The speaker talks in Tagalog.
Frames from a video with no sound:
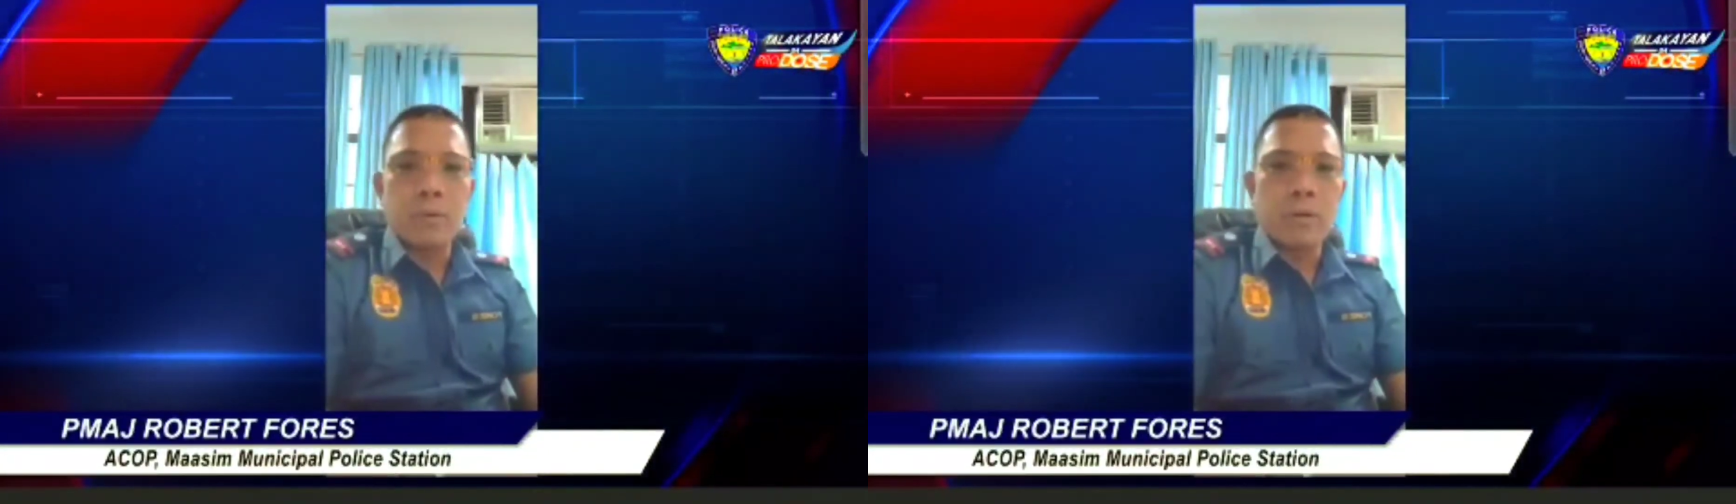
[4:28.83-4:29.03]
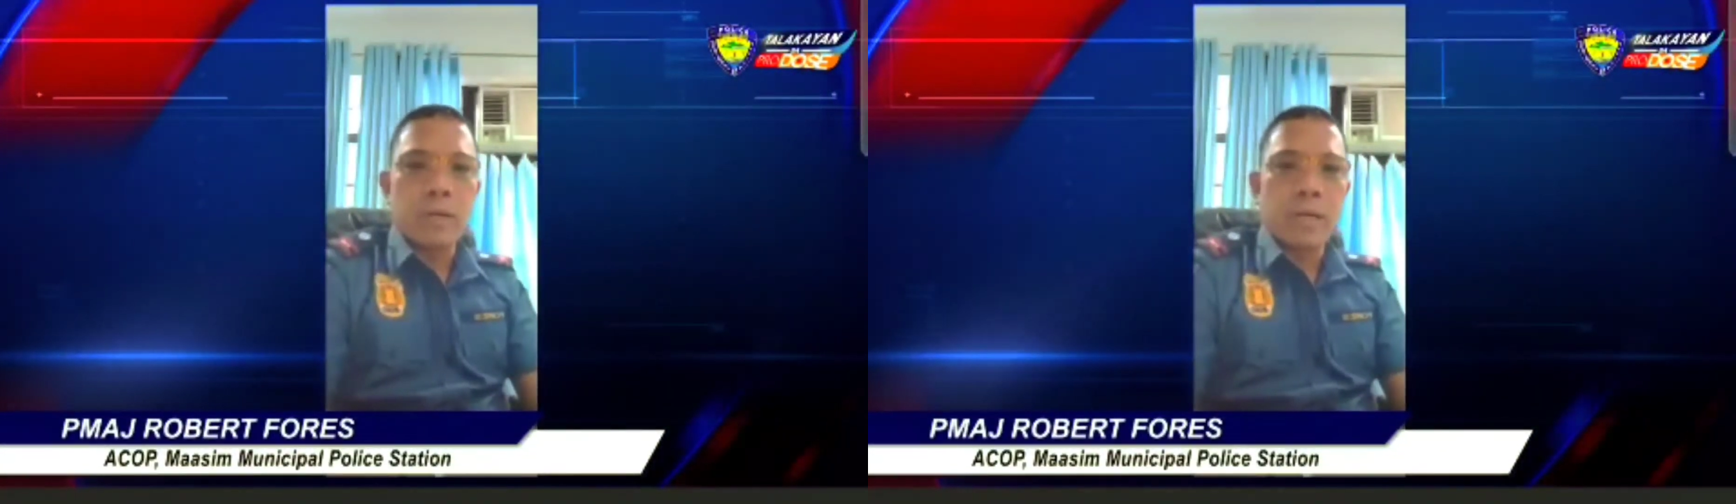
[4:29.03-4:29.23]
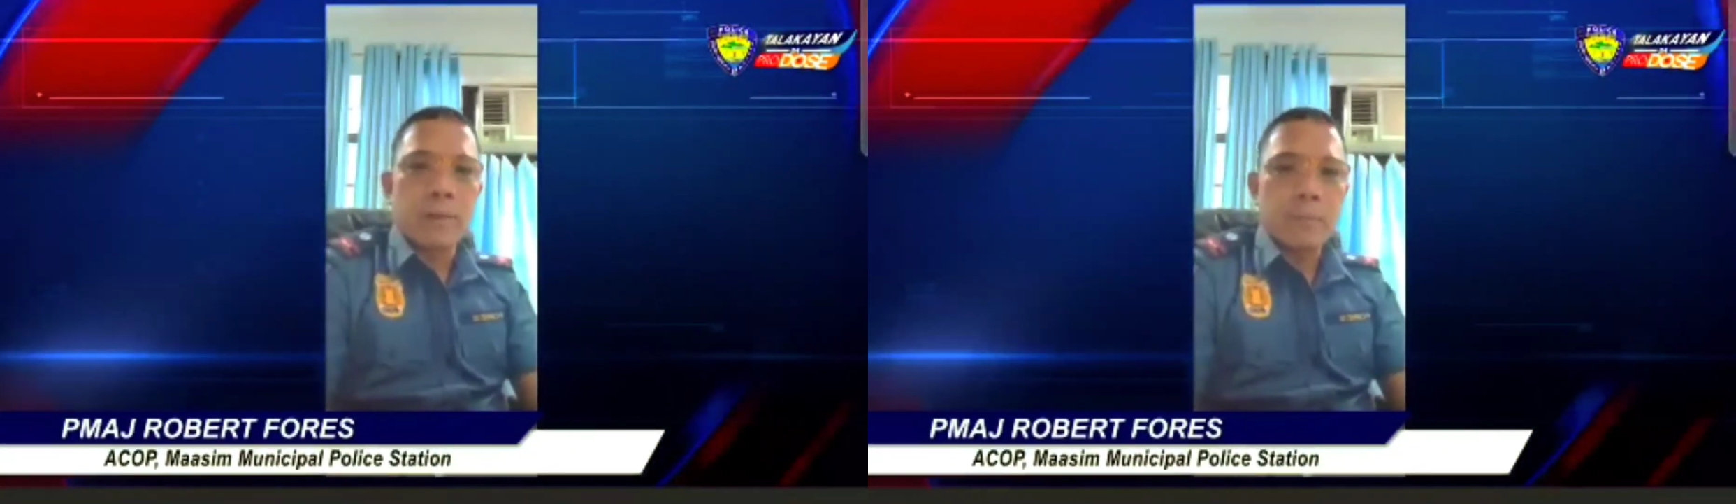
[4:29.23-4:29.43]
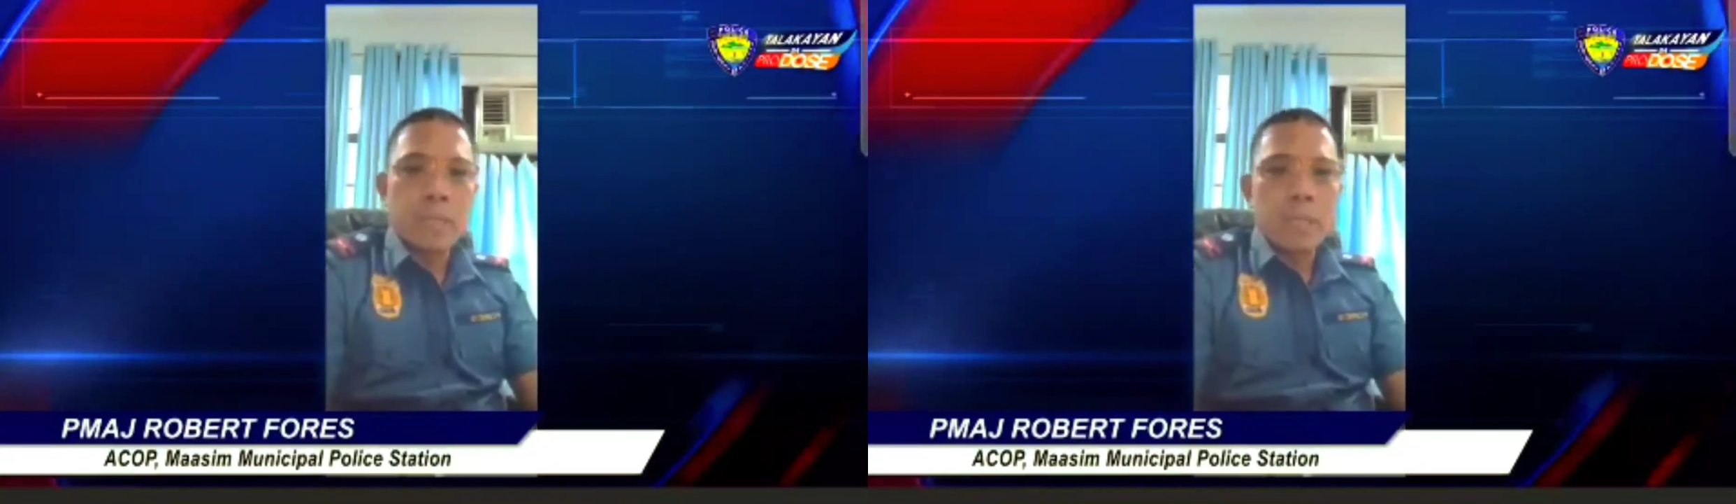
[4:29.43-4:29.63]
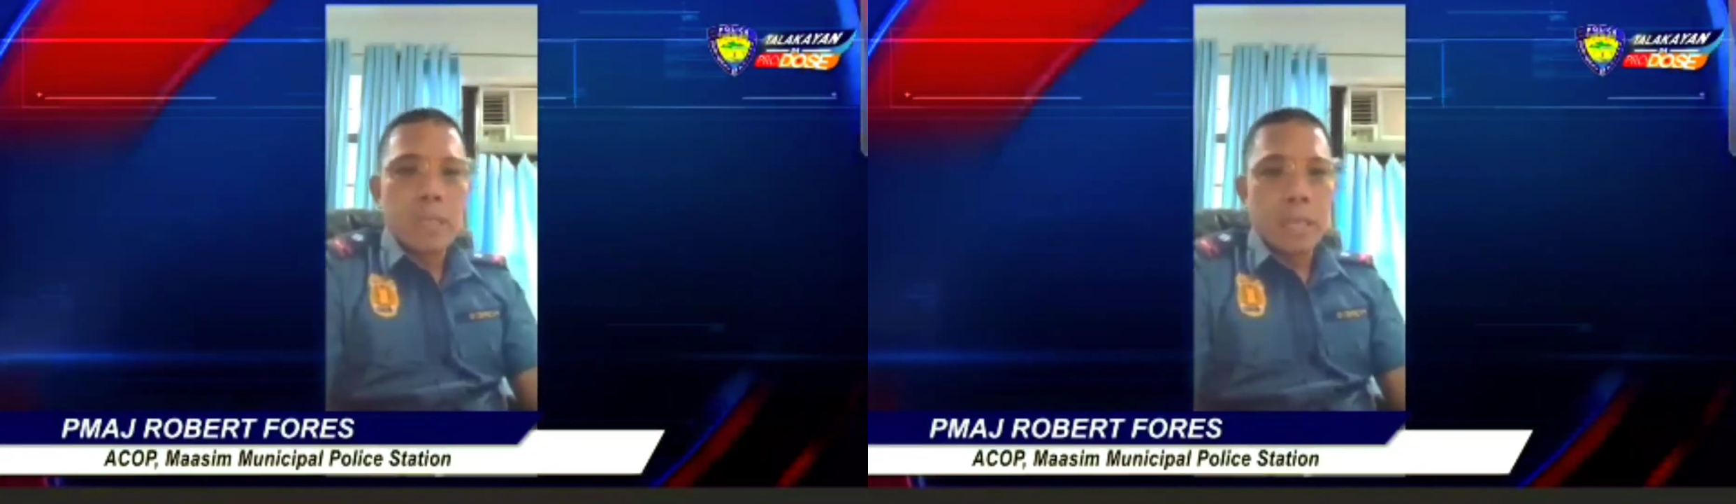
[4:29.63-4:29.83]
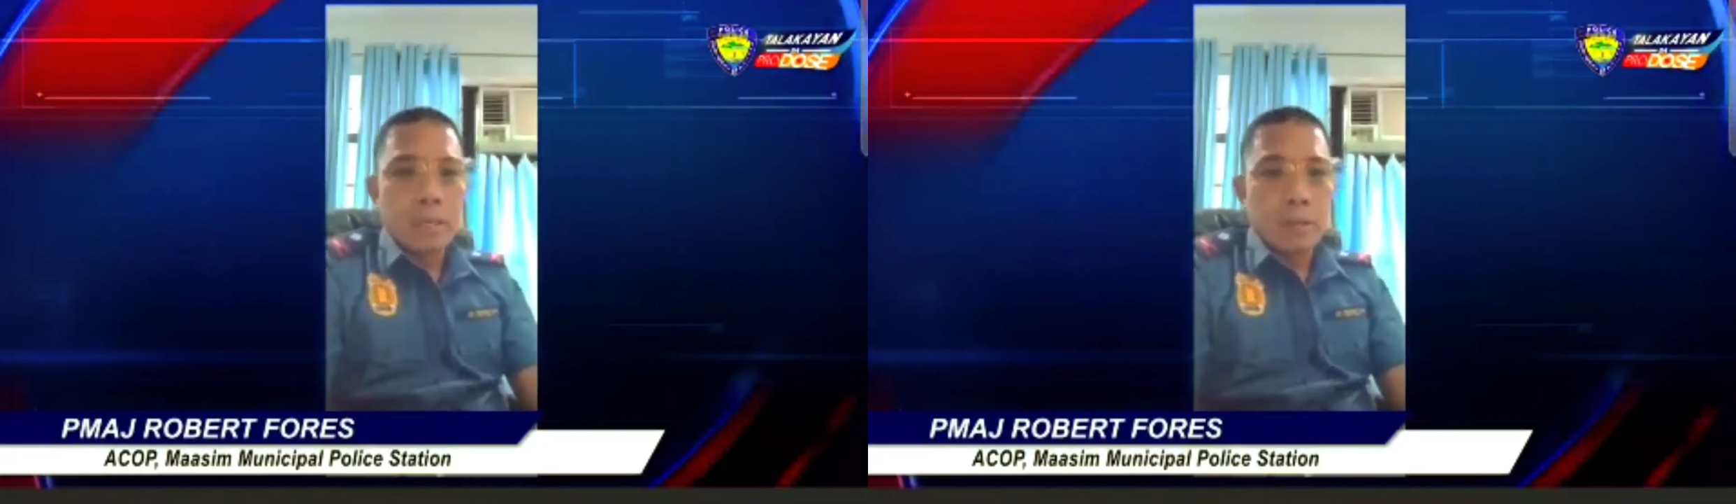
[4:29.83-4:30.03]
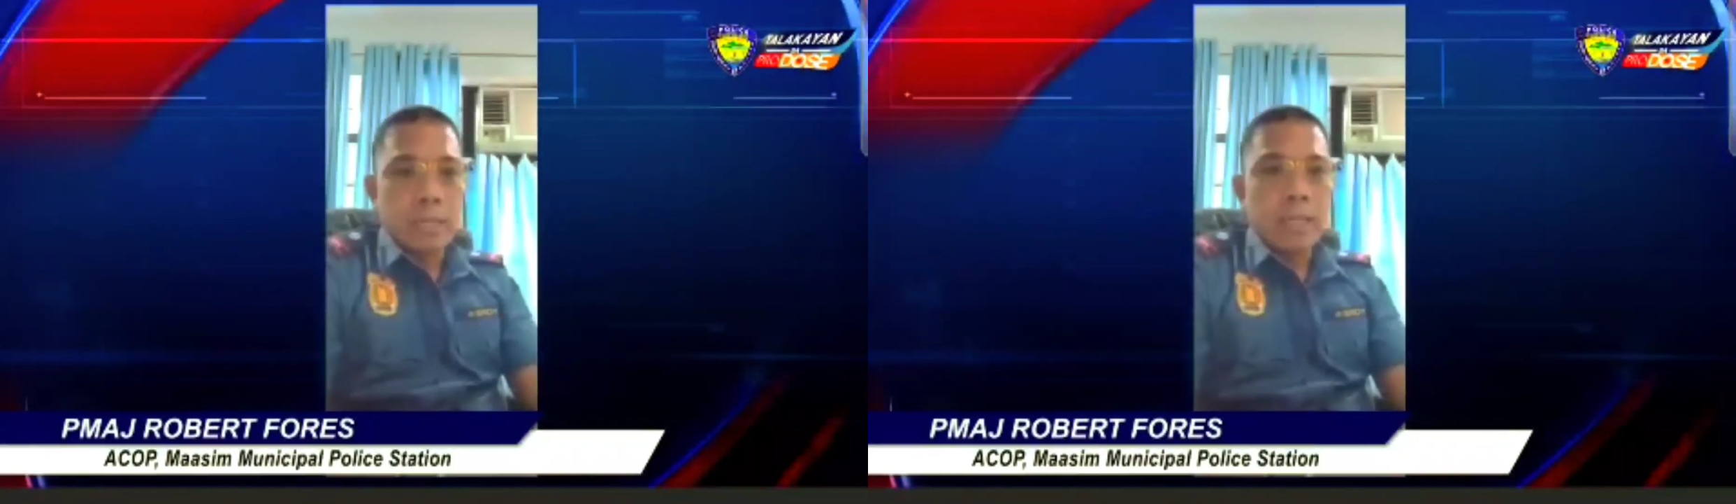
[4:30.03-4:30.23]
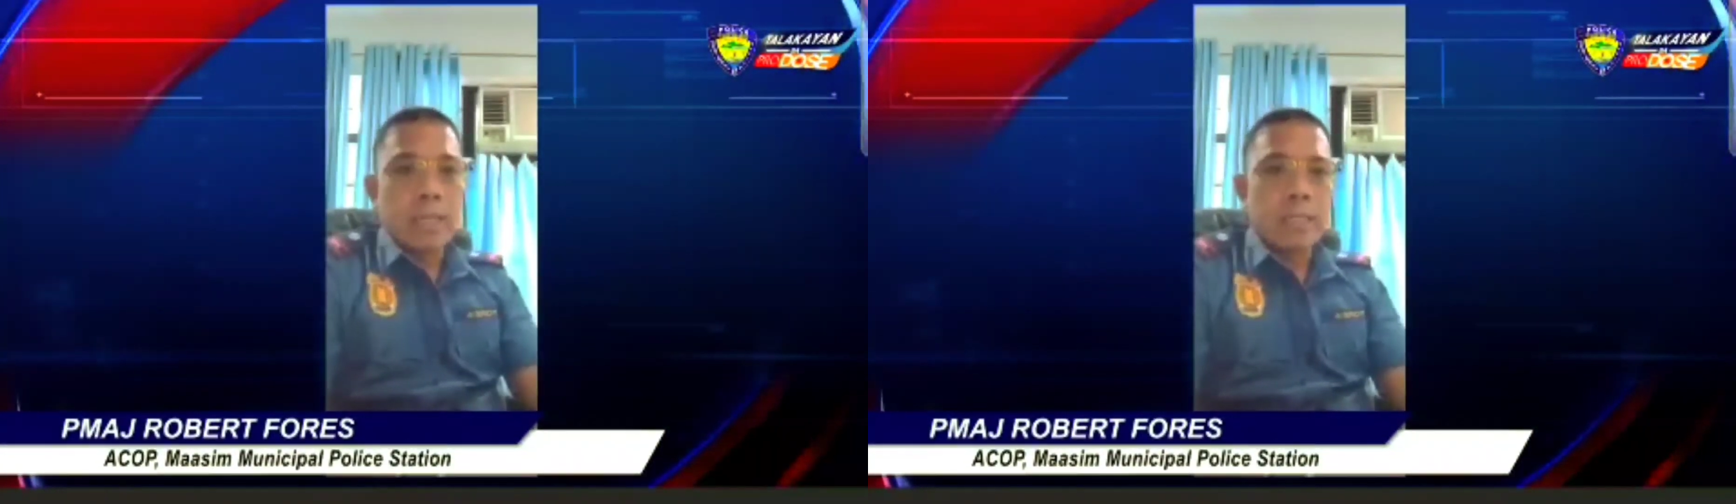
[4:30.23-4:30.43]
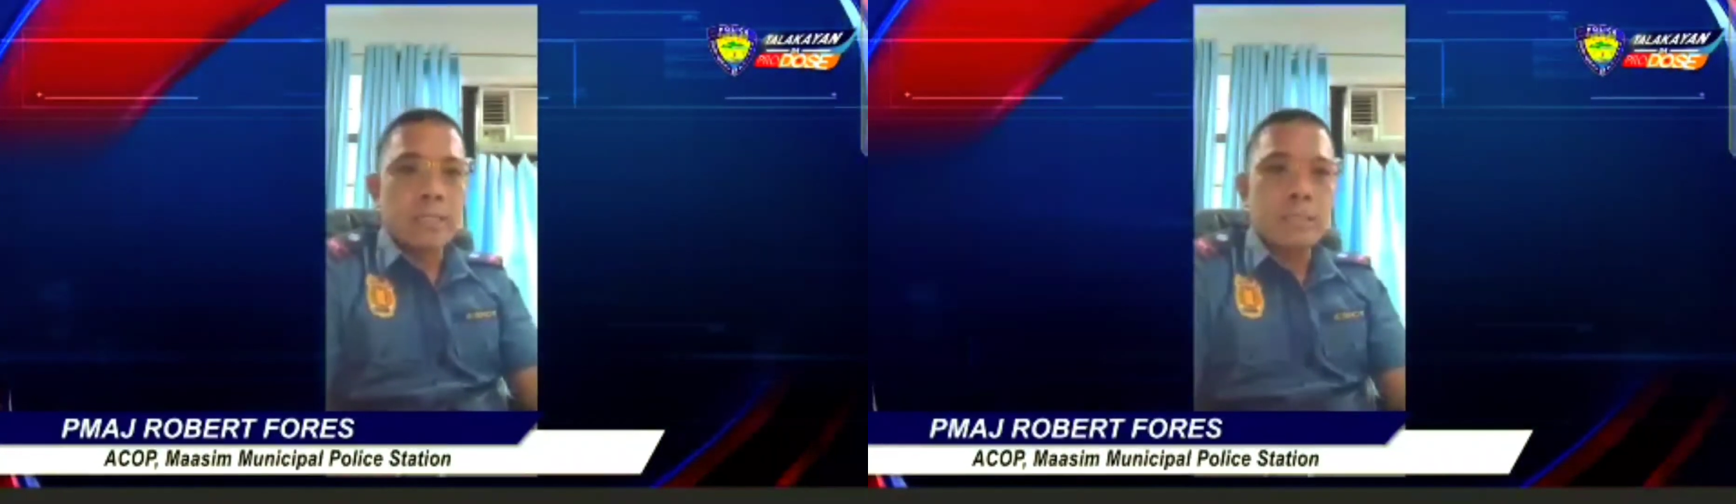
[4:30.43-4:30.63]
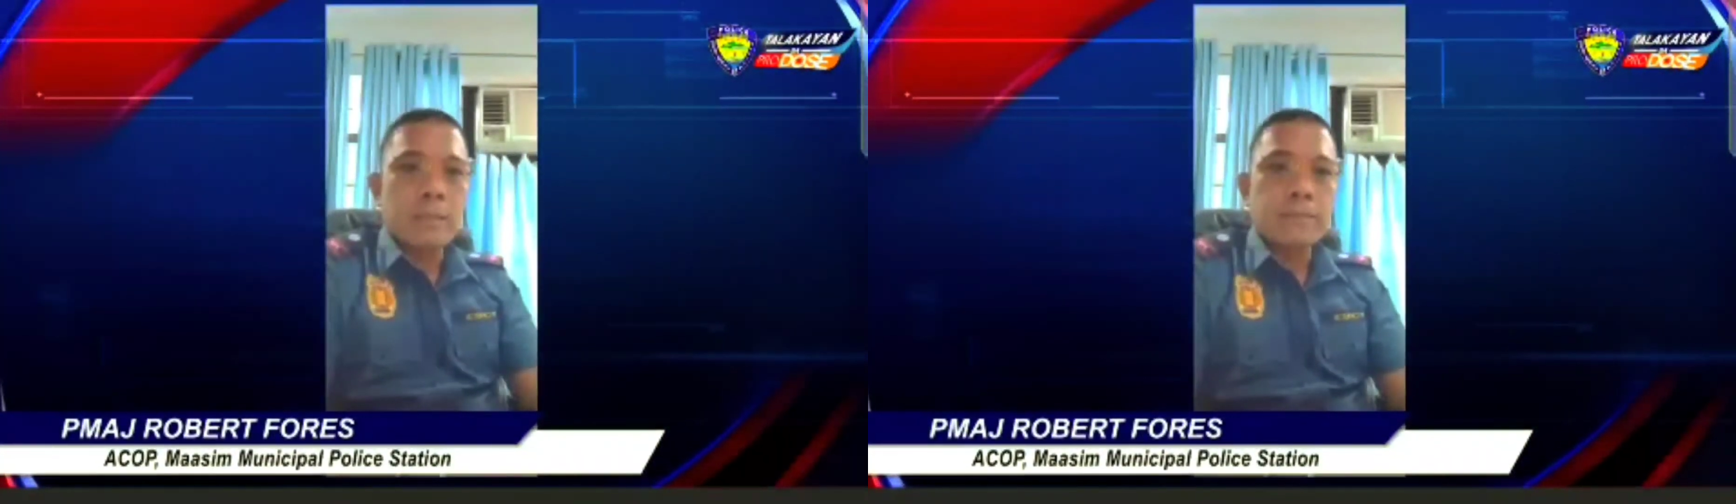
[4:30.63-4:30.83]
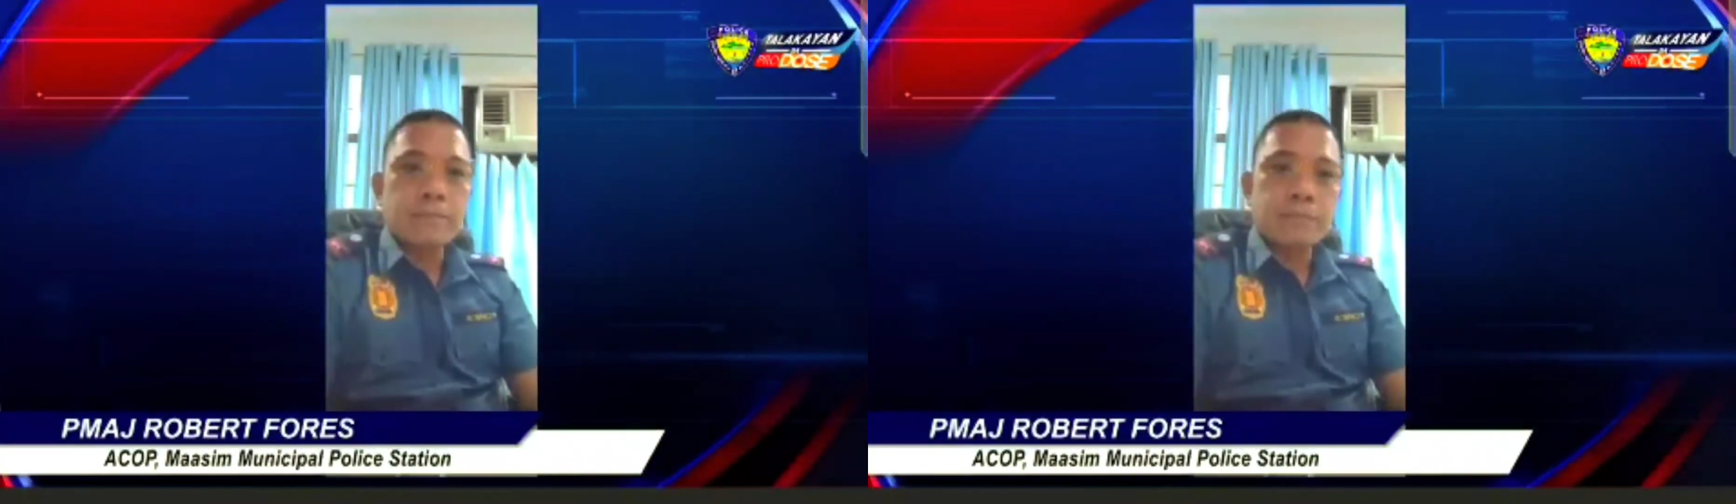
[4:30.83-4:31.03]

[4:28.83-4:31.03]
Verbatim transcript: pong uh, inorganize.